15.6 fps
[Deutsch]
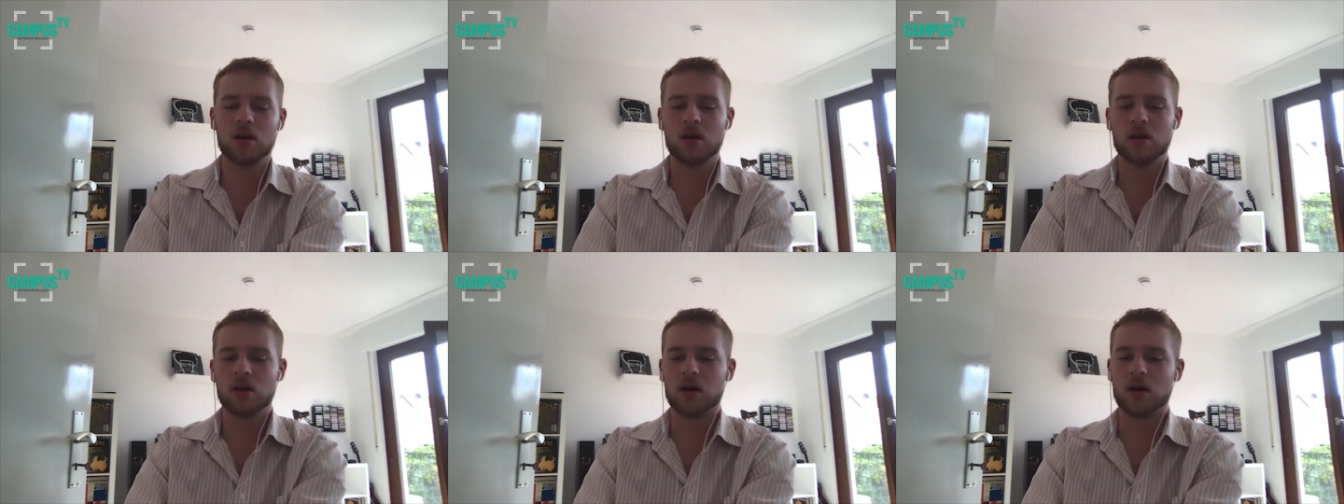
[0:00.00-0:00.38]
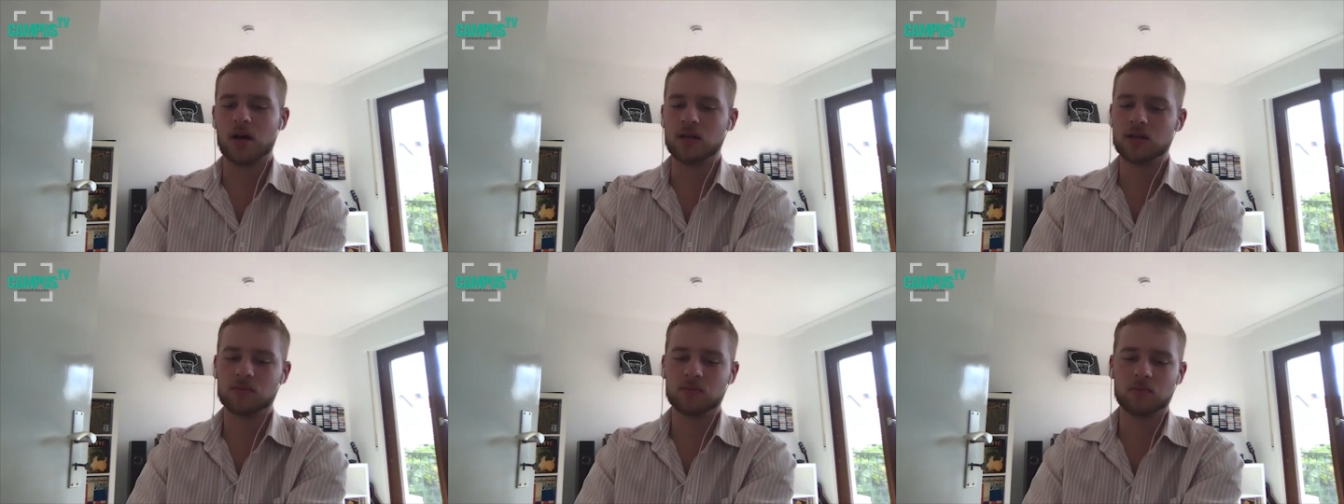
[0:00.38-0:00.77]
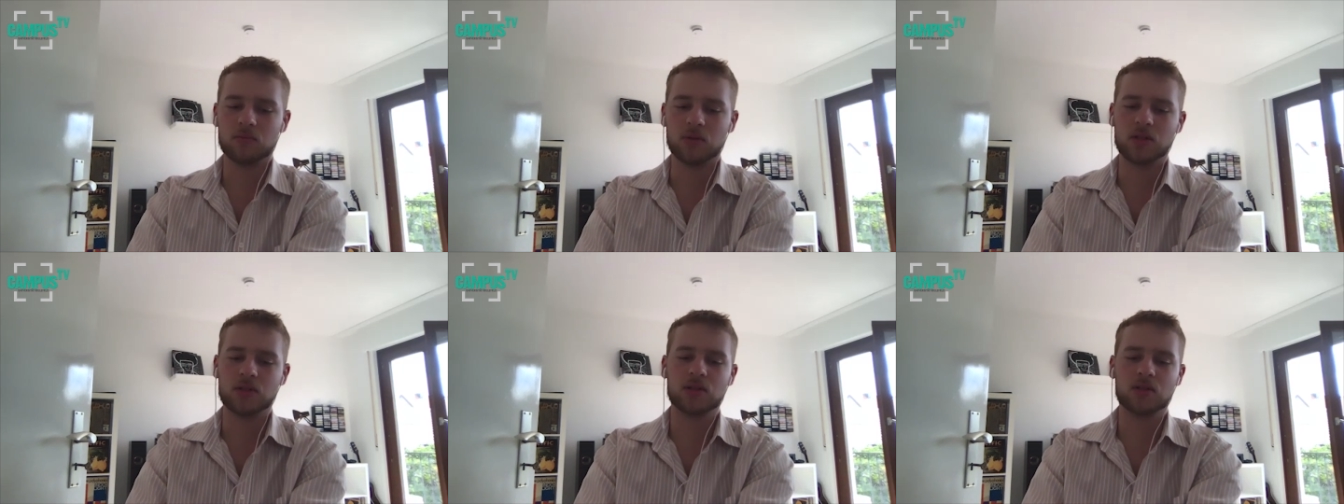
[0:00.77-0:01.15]
halt
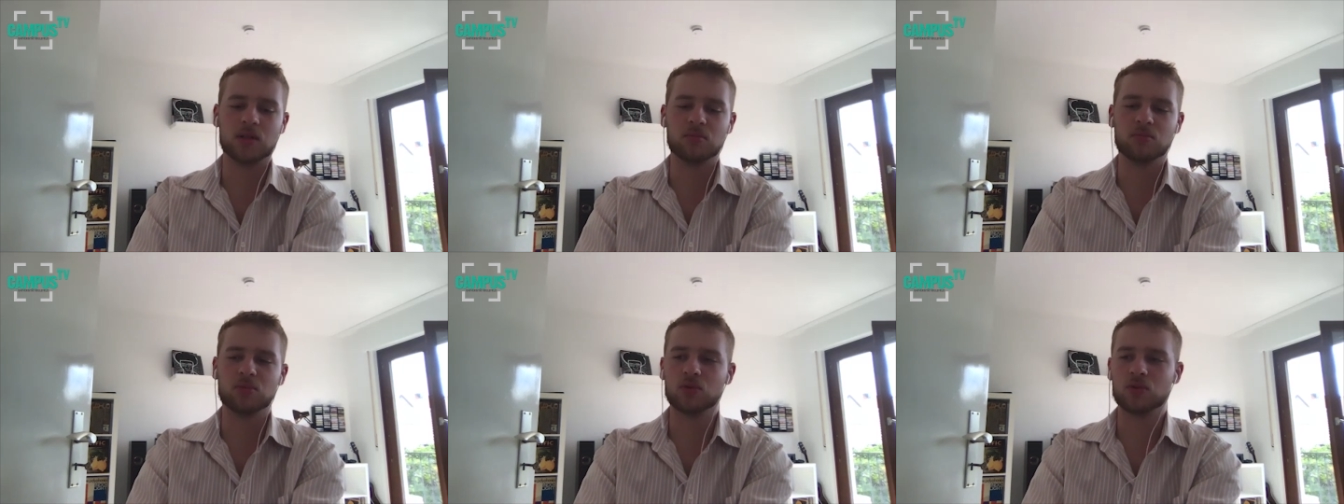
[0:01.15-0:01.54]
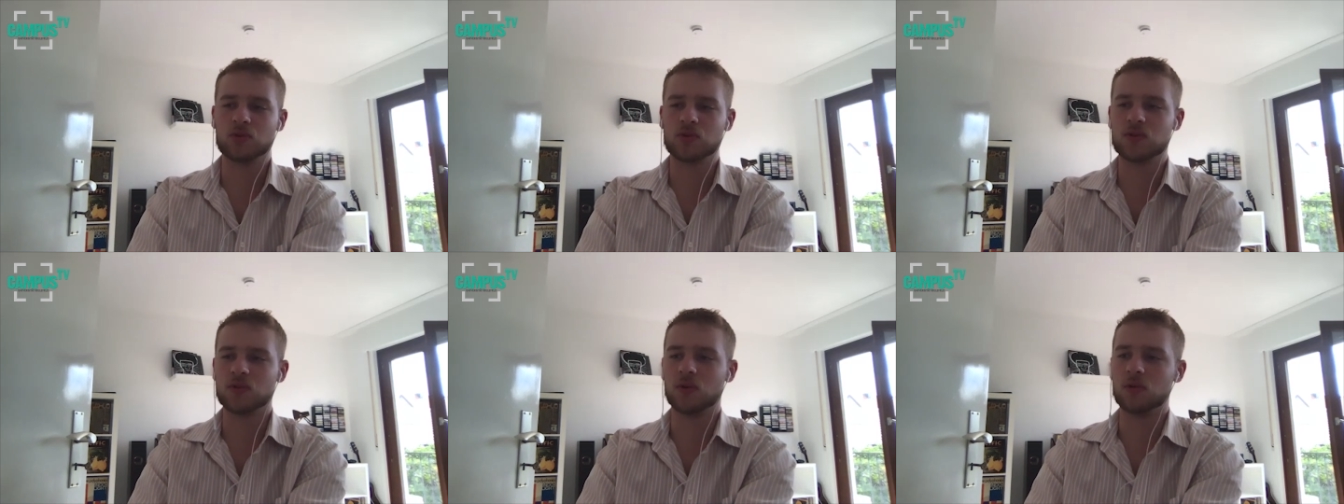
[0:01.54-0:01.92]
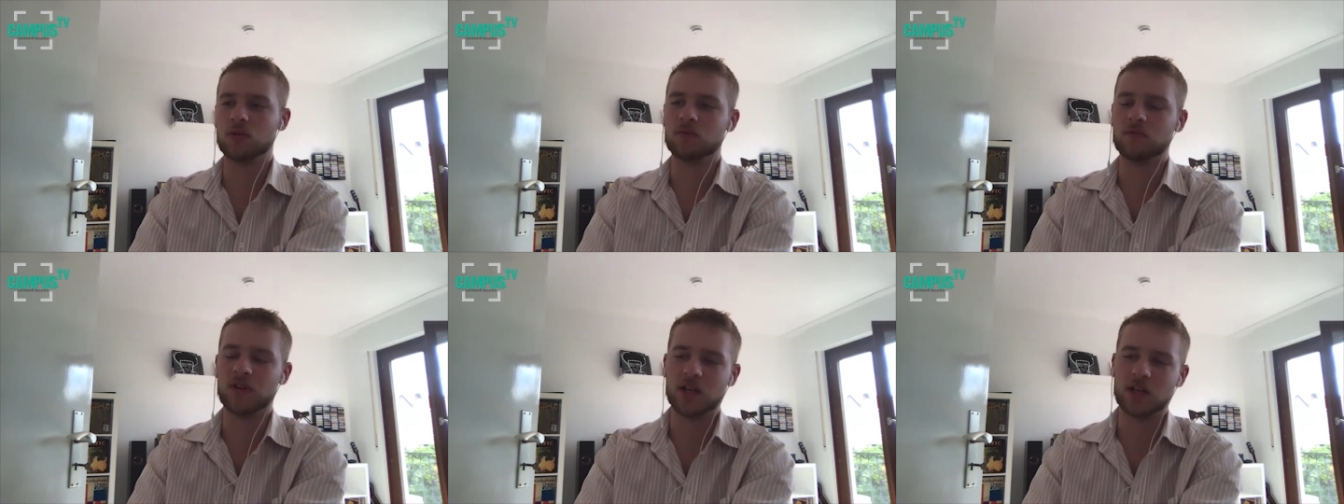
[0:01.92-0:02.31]
mit den
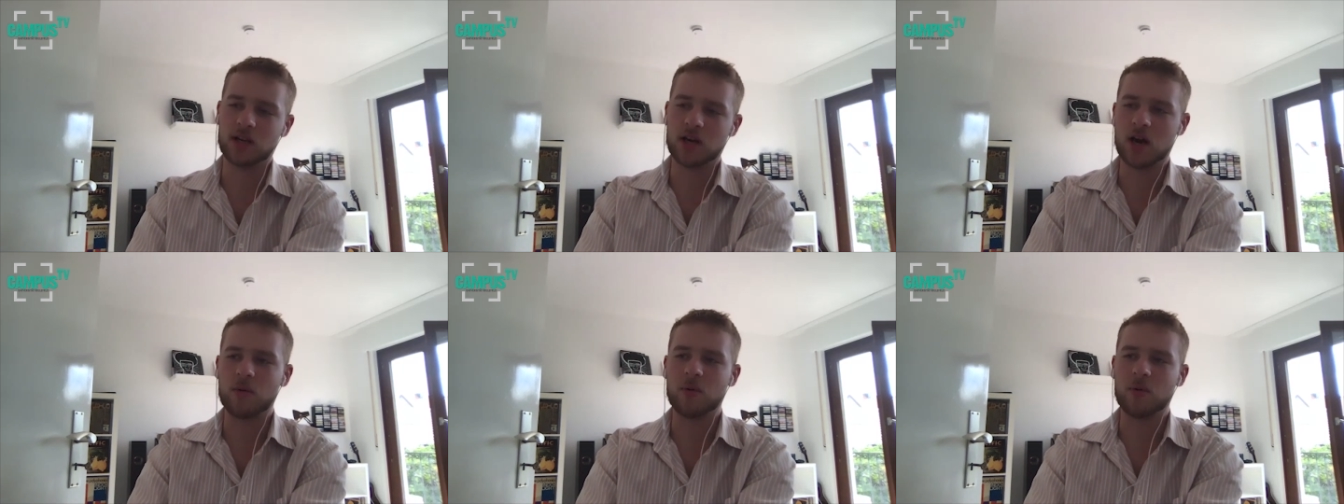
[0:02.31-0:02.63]
Produktionen weniger,